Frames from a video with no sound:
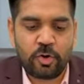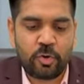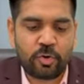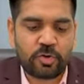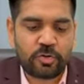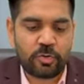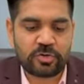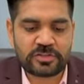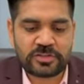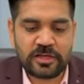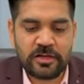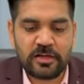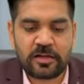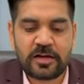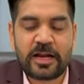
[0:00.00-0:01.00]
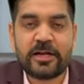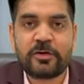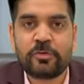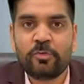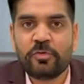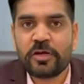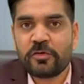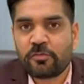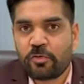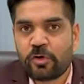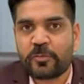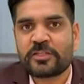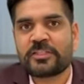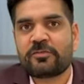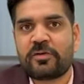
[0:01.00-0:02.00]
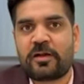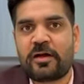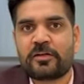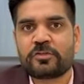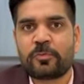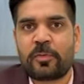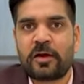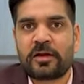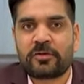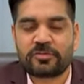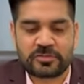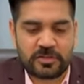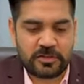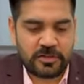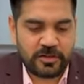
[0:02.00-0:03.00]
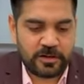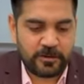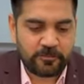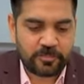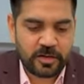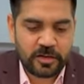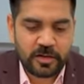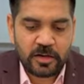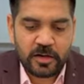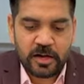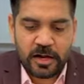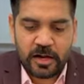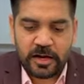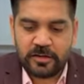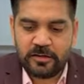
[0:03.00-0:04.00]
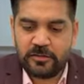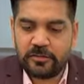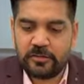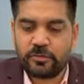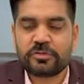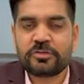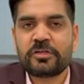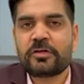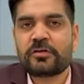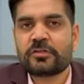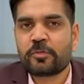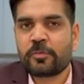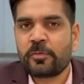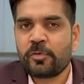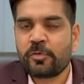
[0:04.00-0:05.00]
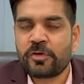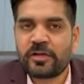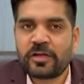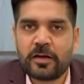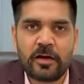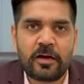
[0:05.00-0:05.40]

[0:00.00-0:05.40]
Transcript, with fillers: और कौन सा राइट टू इन्फॉर्मेशन वाला जो पार्ट है उसका ठीक है ना एंड उसने सुप्रीम कोर्ट ने